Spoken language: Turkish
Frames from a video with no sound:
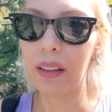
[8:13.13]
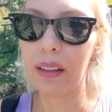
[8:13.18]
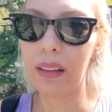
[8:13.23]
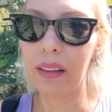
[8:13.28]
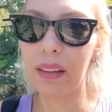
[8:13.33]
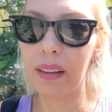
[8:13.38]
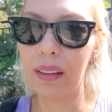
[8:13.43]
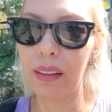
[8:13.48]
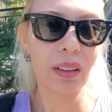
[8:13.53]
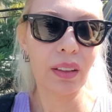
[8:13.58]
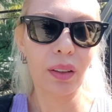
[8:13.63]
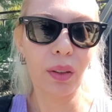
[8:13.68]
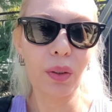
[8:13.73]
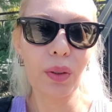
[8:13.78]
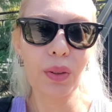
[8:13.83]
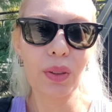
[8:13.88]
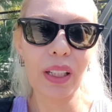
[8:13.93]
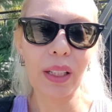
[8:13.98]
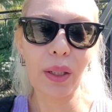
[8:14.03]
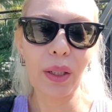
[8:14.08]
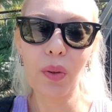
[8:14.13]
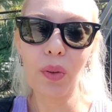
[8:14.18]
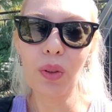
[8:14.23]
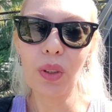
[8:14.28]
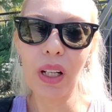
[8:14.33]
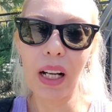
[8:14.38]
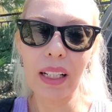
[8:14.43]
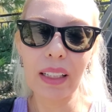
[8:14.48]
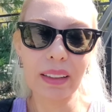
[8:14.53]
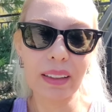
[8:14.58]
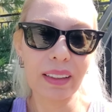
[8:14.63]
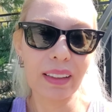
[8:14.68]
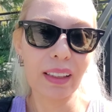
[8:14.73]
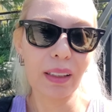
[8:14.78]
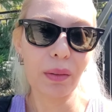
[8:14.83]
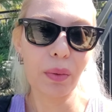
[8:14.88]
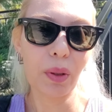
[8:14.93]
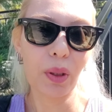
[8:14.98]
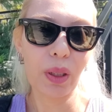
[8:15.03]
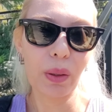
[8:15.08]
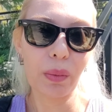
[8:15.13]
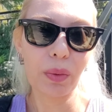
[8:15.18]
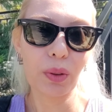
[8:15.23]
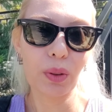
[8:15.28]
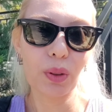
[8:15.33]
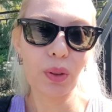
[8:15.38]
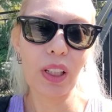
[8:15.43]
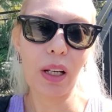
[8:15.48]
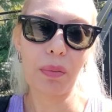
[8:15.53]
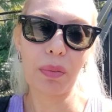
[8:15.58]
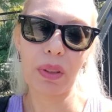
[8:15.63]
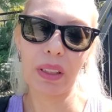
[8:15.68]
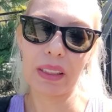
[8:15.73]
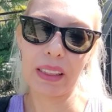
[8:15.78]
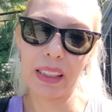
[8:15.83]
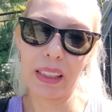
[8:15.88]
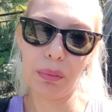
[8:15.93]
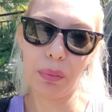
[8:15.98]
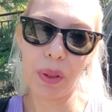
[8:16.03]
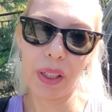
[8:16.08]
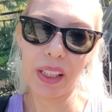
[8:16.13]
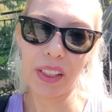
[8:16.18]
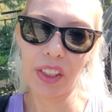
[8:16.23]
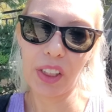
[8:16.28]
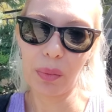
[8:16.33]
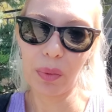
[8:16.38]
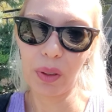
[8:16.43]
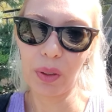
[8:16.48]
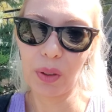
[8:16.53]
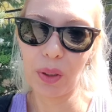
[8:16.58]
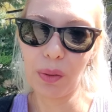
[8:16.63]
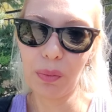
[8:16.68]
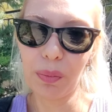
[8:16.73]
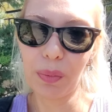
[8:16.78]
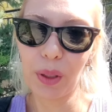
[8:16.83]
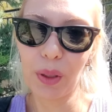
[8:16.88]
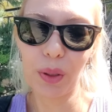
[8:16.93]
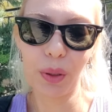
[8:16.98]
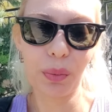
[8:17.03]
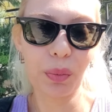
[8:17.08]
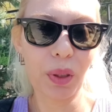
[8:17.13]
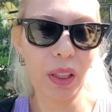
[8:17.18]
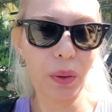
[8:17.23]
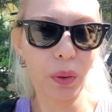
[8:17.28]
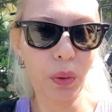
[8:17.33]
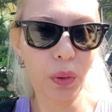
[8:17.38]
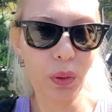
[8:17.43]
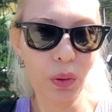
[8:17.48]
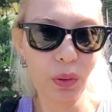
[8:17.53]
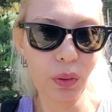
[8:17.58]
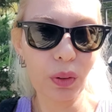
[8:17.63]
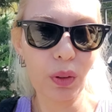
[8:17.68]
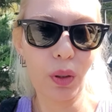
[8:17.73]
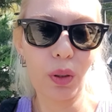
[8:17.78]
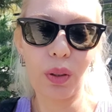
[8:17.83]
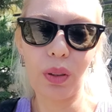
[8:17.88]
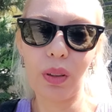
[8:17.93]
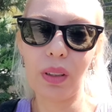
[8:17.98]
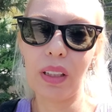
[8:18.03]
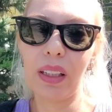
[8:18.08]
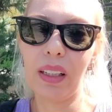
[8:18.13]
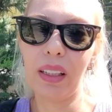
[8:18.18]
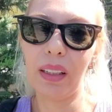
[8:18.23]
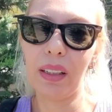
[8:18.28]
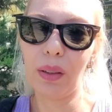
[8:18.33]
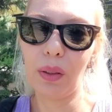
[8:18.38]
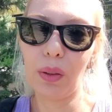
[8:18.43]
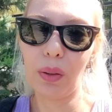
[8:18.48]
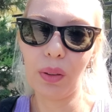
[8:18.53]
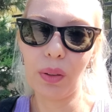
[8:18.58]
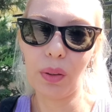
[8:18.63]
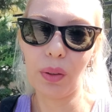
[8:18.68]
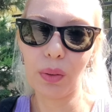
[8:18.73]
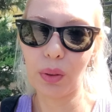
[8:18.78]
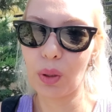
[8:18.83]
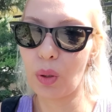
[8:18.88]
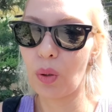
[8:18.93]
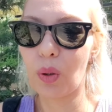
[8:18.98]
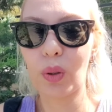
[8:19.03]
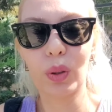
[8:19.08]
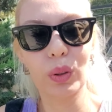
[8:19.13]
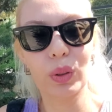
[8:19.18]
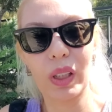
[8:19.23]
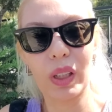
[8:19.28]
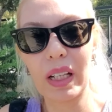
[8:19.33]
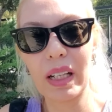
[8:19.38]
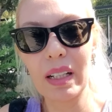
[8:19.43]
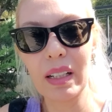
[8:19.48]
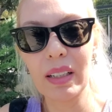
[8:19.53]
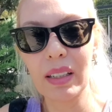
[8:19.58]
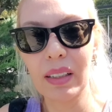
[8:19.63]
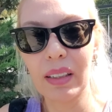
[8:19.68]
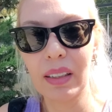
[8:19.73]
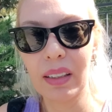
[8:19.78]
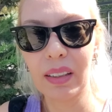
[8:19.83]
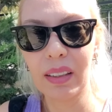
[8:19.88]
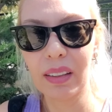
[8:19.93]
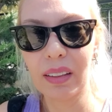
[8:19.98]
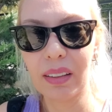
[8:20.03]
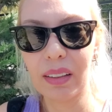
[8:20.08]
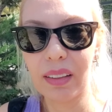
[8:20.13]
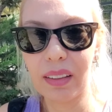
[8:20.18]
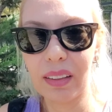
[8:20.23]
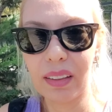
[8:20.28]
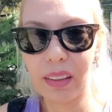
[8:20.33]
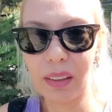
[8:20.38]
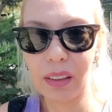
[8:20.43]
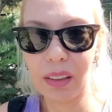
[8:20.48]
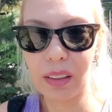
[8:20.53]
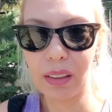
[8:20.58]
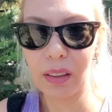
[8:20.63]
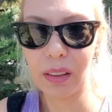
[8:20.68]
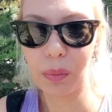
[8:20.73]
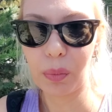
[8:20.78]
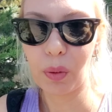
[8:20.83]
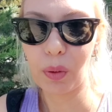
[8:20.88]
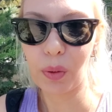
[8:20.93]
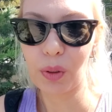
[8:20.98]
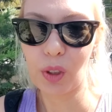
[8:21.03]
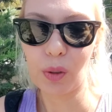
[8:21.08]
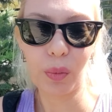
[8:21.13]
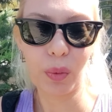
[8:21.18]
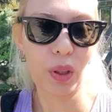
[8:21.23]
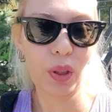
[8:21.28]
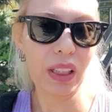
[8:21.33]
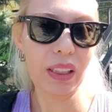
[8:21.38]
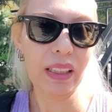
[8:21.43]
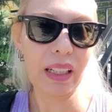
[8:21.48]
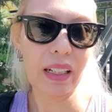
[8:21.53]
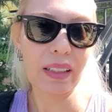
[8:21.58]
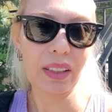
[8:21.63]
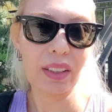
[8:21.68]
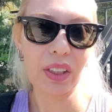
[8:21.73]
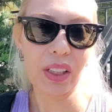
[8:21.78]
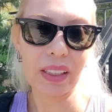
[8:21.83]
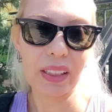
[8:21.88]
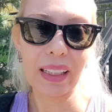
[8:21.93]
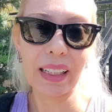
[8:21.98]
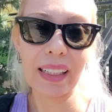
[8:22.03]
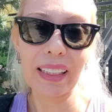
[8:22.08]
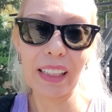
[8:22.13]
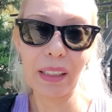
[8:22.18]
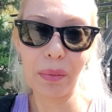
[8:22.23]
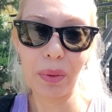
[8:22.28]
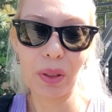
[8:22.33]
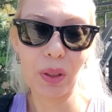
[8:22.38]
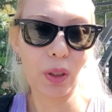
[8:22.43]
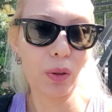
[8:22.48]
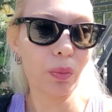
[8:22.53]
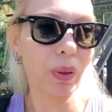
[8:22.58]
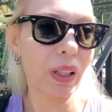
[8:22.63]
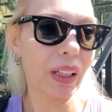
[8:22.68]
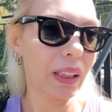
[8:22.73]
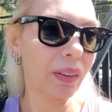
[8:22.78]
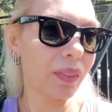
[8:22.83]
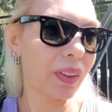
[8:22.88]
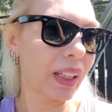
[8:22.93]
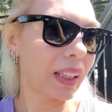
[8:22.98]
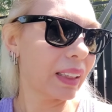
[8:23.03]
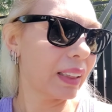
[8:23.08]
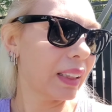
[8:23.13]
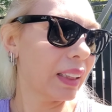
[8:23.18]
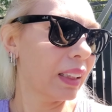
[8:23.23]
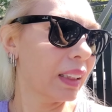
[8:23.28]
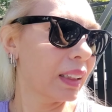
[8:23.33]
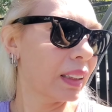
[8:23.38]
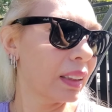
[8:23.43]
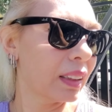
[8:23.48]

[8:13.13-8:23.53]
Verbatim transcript: e, o yüzden gönül rahatlığıyla böyle bütün yaptıklarımı paylaşabiliyorum. Biliyorum ki onun e, o da orada e, poğaça, börek tarzı şeyler yiyebiliyor. Baklava yedi.